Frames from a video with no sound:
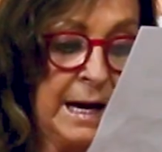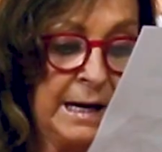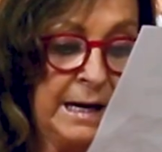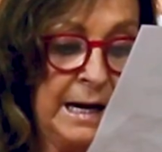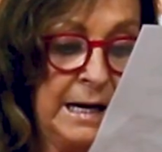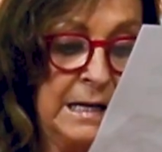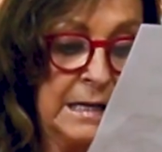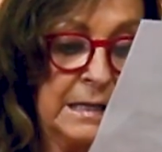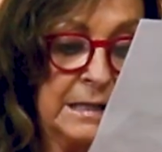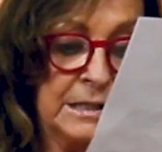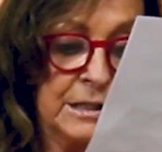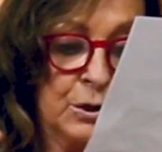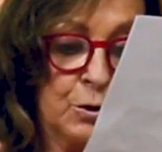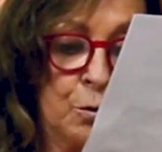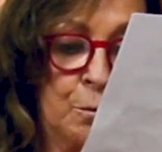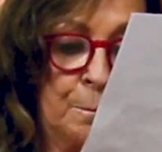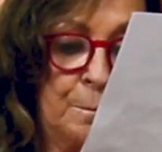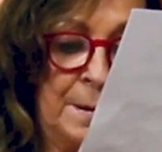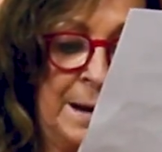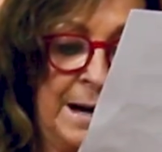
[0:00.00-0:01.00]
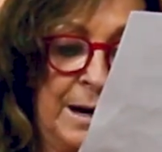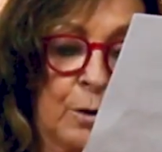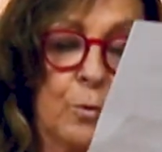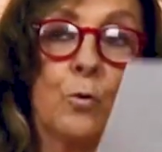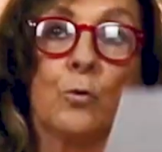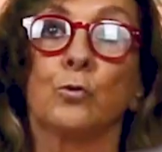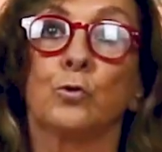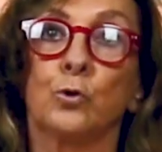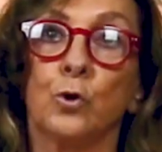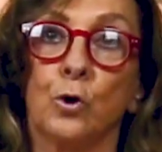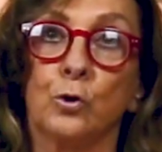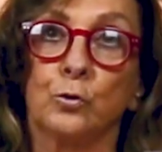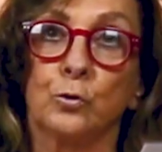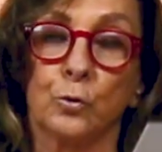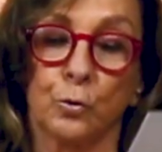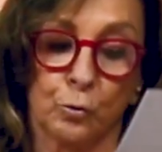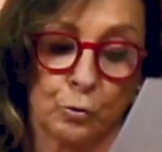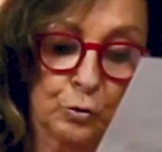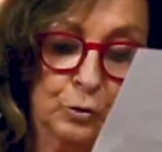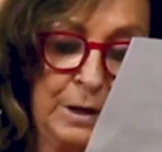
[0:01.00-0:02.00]
que aquele que se compara com os
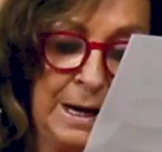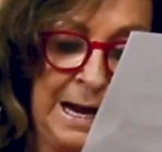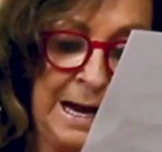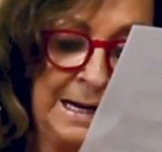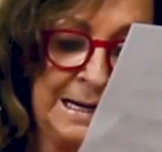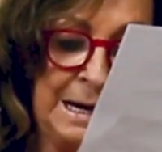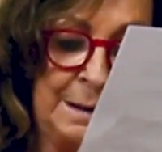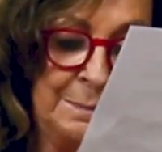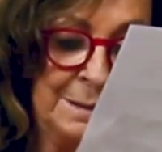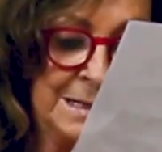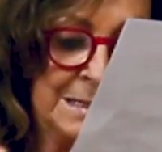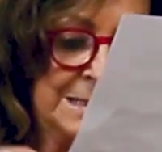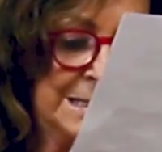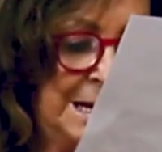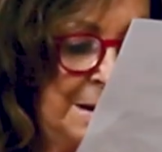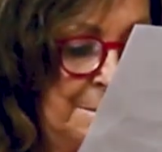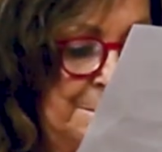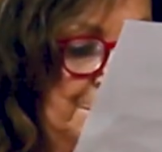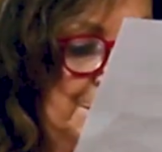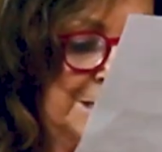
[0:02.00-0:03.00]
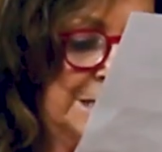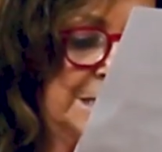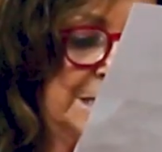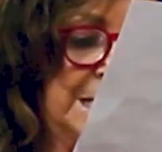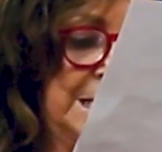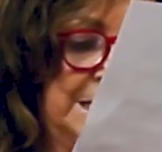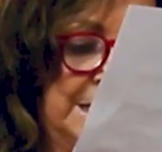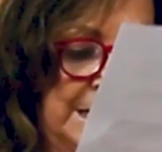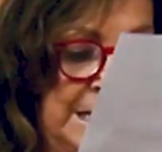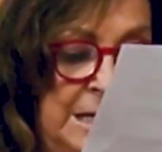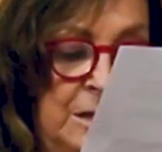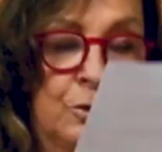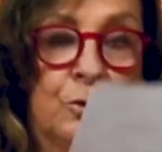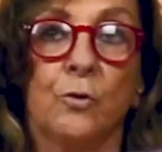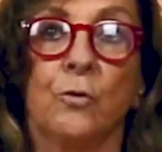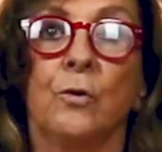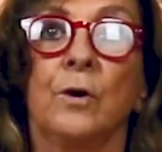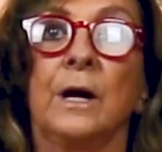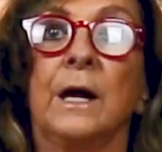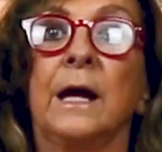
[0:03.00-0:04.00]
outros acaba sempre se
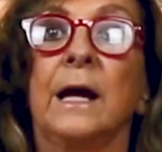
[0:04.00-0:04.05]
sentindo